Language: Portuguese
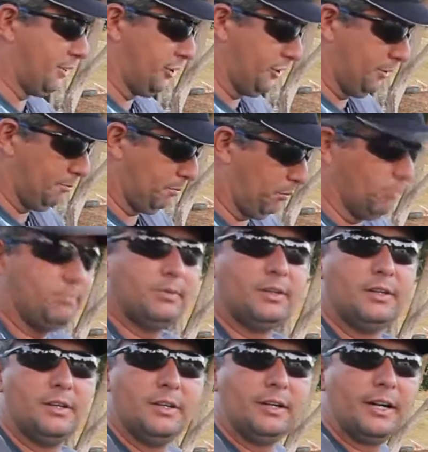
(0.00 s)
a gente
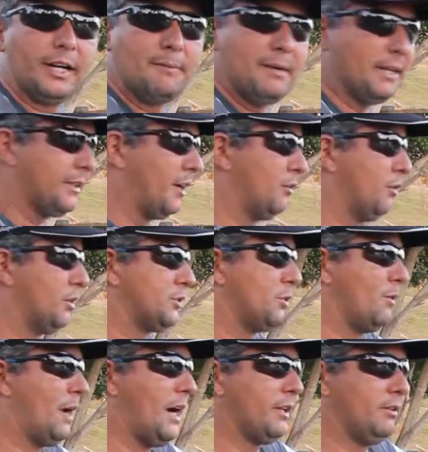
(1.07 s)
incrementar o nosso
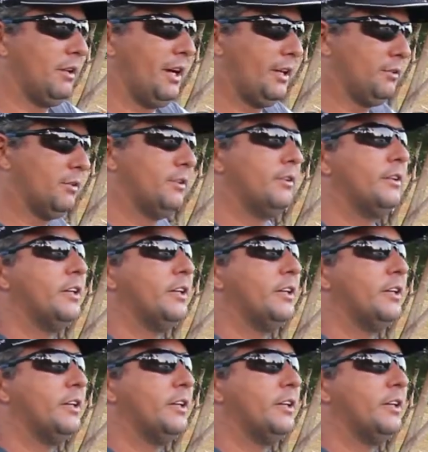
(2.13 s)
quadro lá no